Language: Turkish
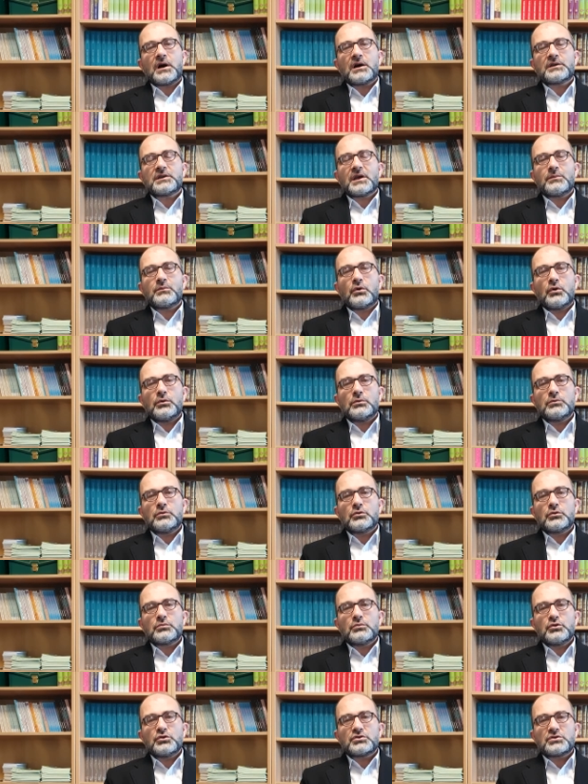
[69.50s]
adam
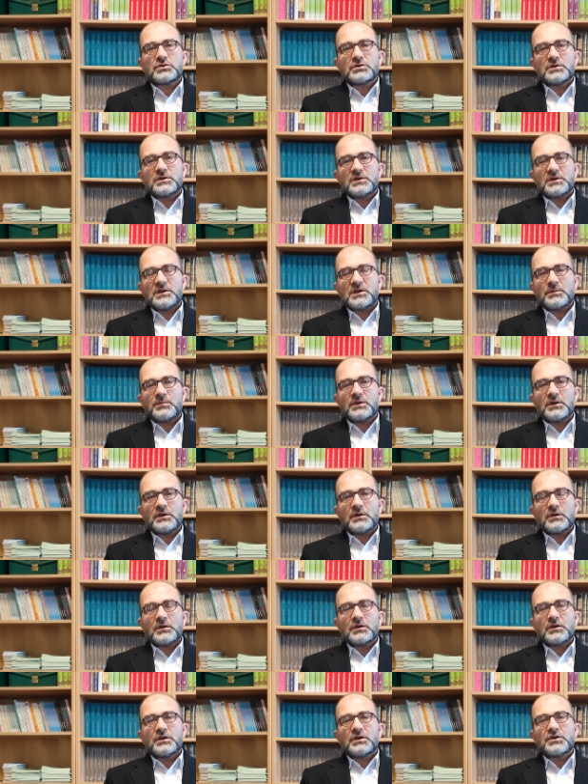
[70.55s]
öldürmüş
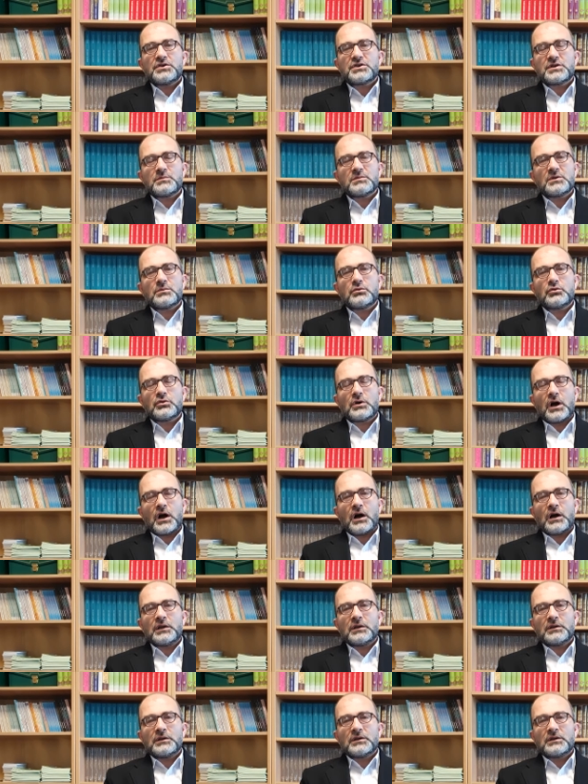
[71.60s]
gibi şimdi bunu
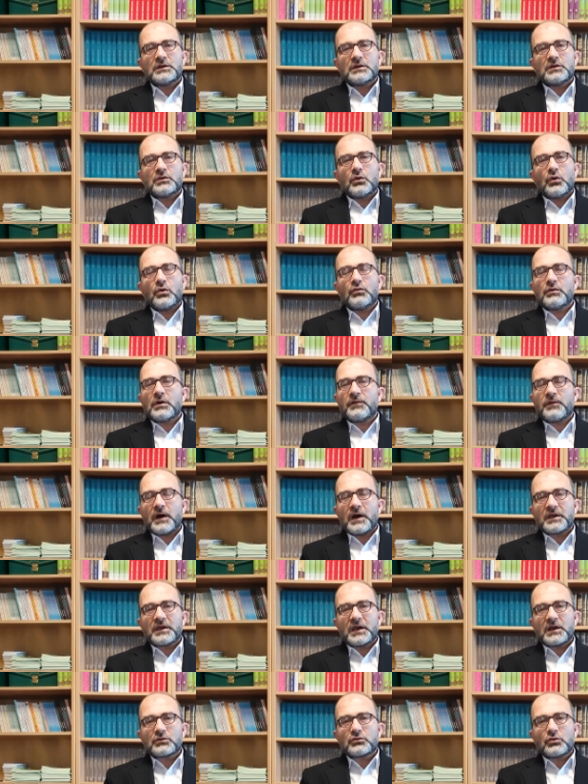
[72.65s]
al o
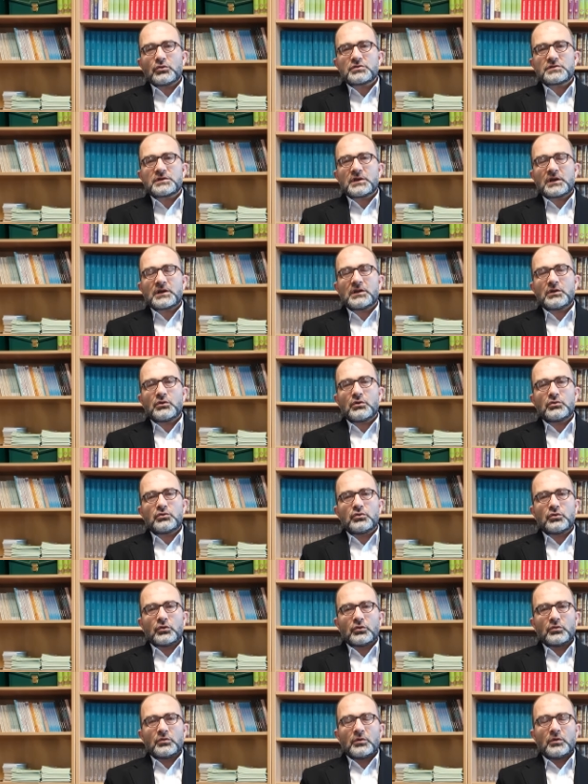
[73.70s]
vefakar dostlarına
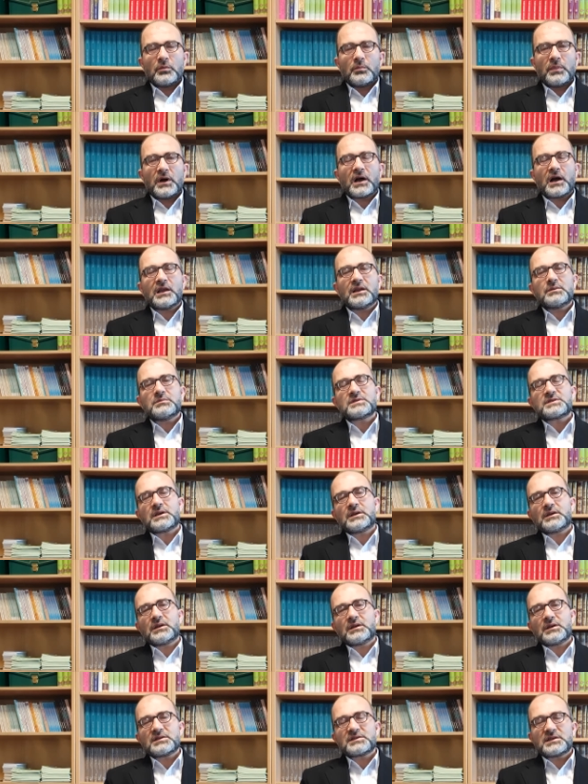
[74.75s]
götür. Bakalım
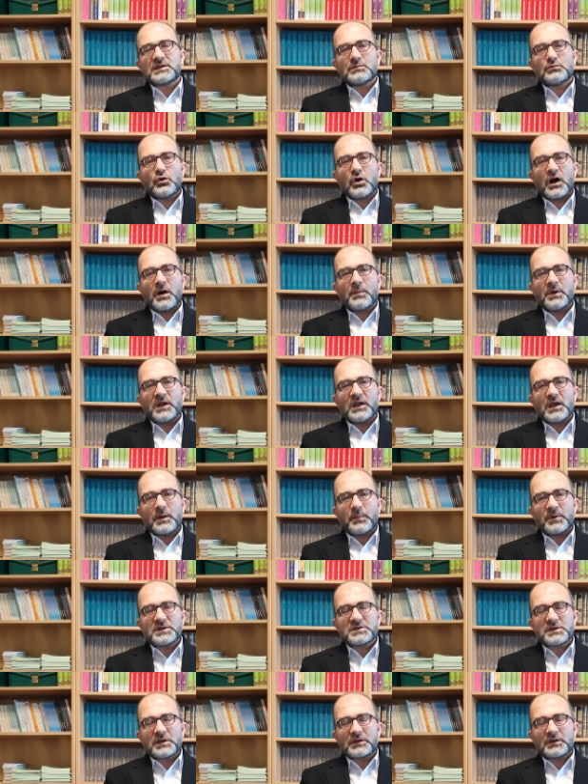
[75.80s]
sana nasıl muamele
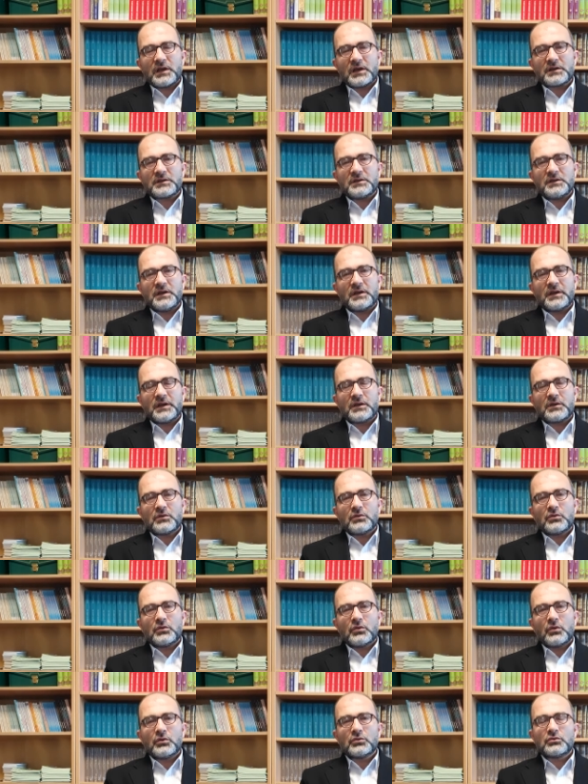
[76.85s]
yapacaklar diyerek
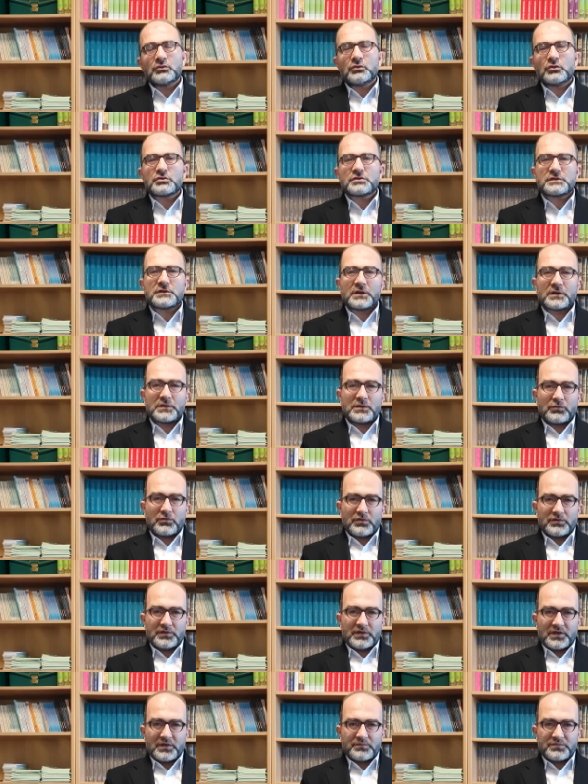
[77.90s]
onu dostlarına
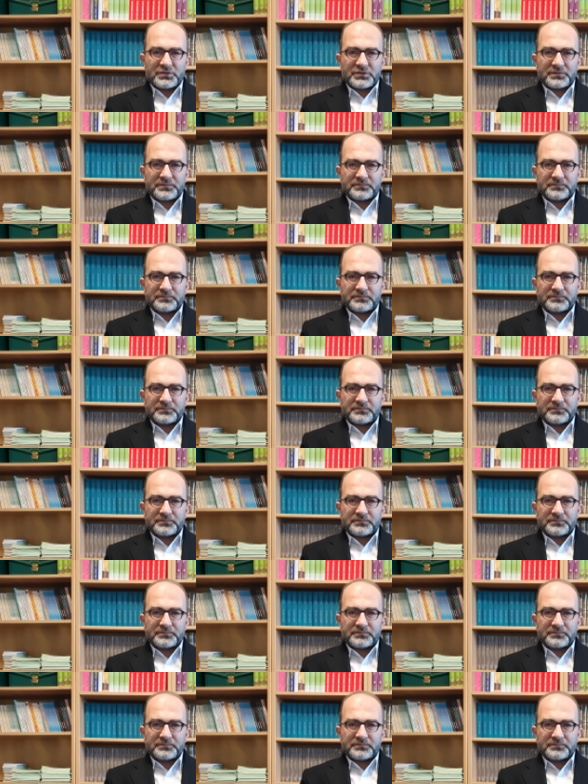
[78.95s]
göndermiş.